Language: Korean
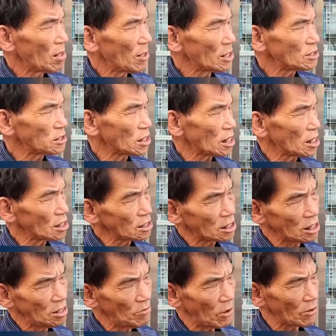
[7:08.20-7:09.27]
내가 봤을
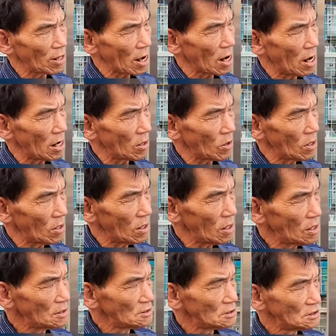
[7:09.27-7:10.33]
때는
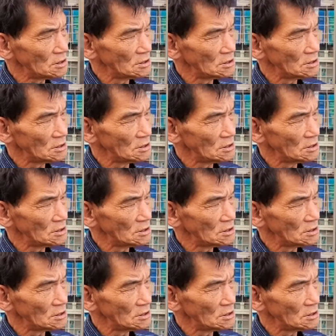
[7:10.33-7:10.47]
진보당하고